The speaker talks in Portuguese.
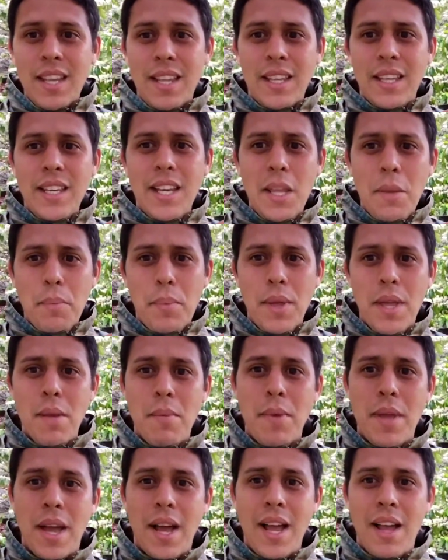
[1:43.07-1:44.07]
Ele é
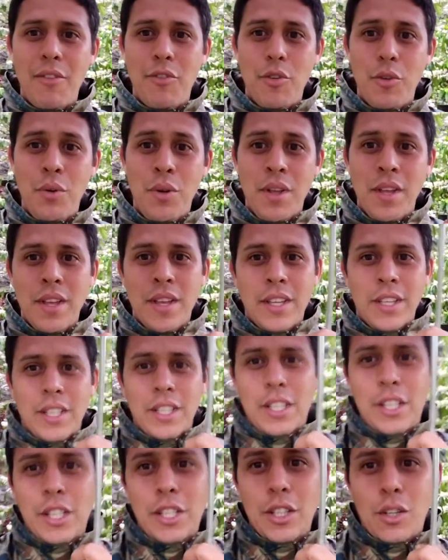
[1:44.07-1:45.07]
impermeável
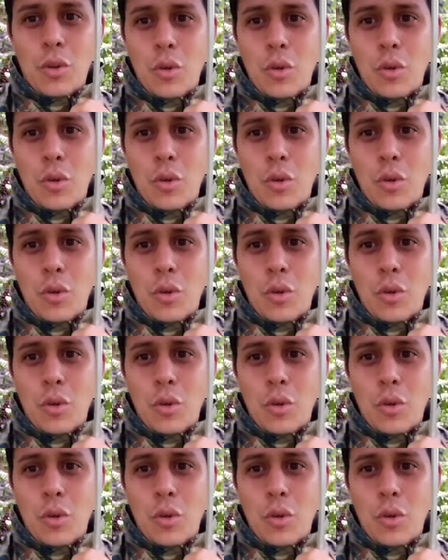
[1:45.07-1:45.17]
e